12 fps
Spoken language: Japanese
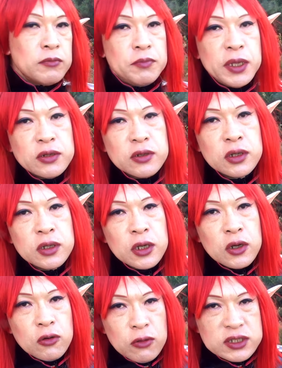ビール
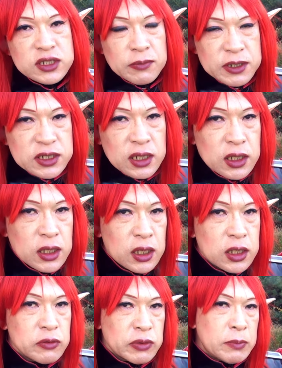終わっちゃいました
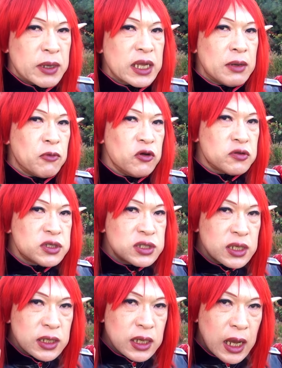でもねまだもう一
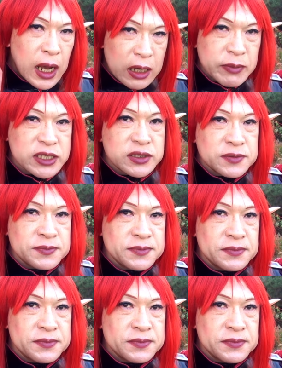つあります